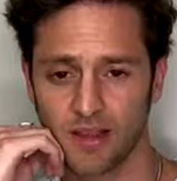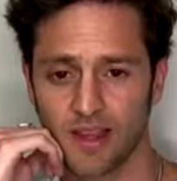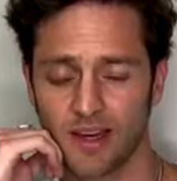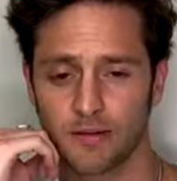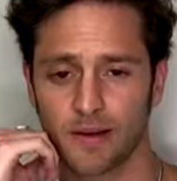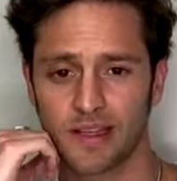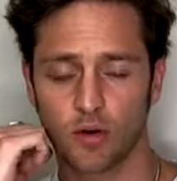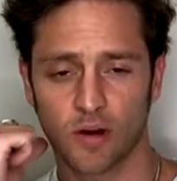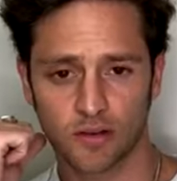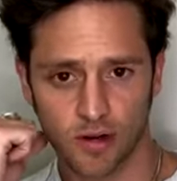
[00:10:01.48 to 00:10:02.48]
¿Tienes
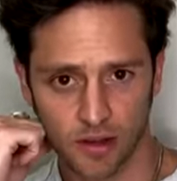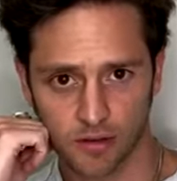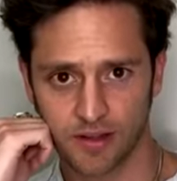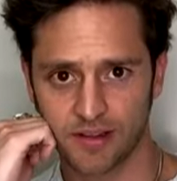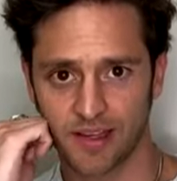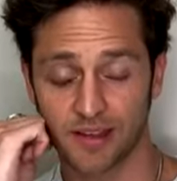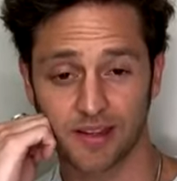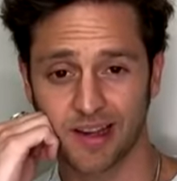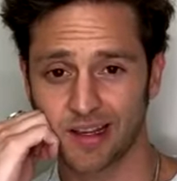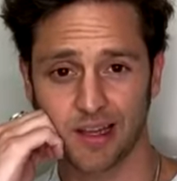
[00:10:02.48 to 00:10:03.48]
24 años y sientes
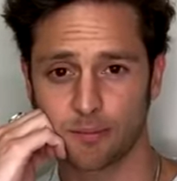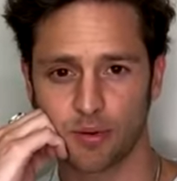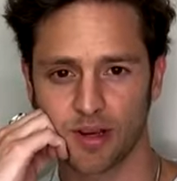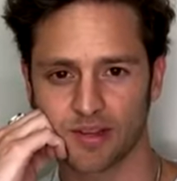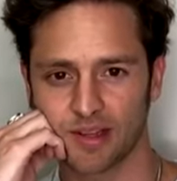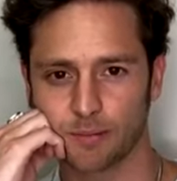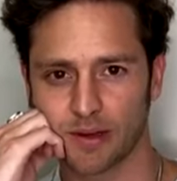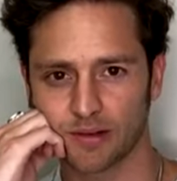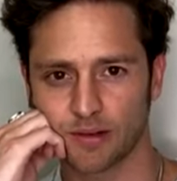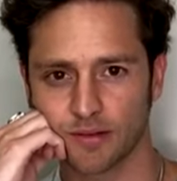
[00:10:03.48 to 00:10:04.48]
que el tiempo ya se te
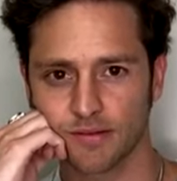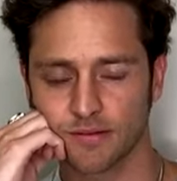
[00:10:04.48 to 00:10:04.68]
pasó?